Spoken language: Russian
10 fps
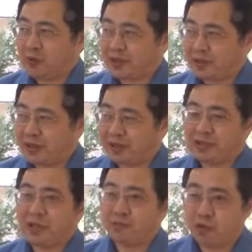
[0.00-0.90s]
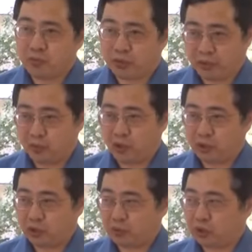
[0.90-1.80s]
поздравить и напомнить ему
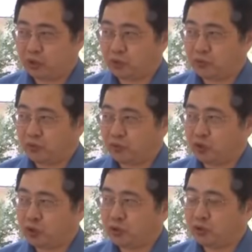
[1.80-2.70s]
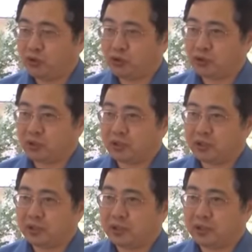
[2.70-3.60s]
о том, что все-таки он
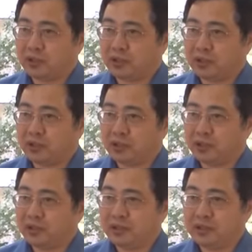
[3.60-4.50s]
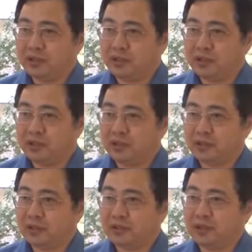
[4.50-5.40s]
а, это,
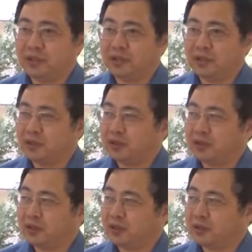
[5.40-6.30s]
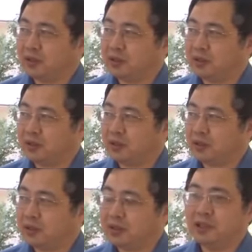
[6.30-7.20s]
это, не,
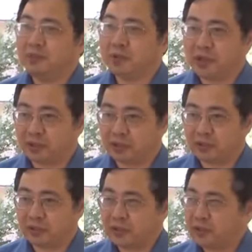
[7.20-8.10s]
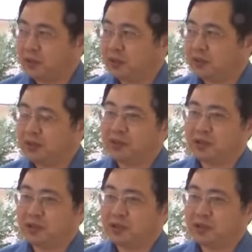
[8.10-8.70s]
это не император, это не